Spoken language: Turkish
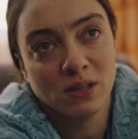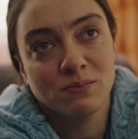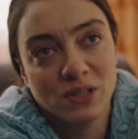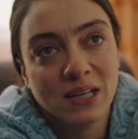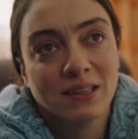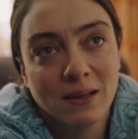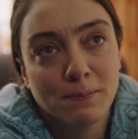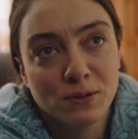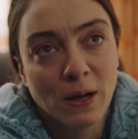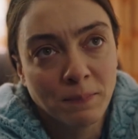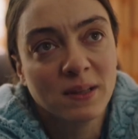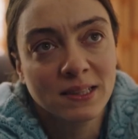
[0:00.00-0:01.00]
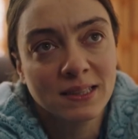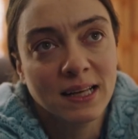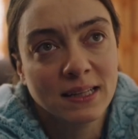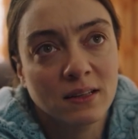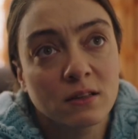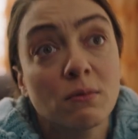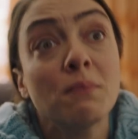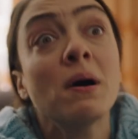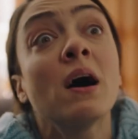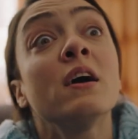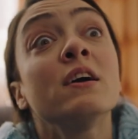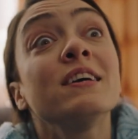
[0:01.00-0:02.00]
canım çekti yapacağım dedin diye dedim
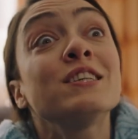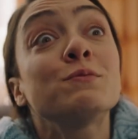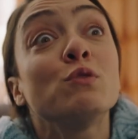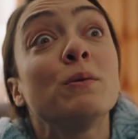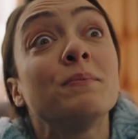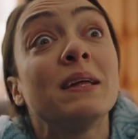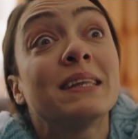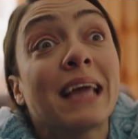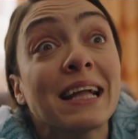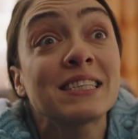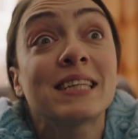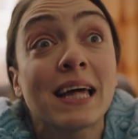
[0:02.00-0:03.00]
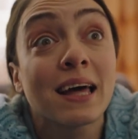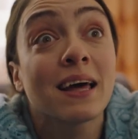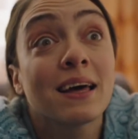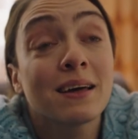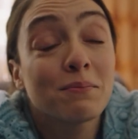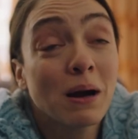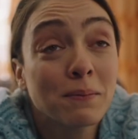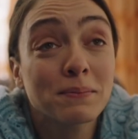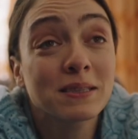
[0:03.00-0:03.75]
ama hiç mühim değil geçti. Bak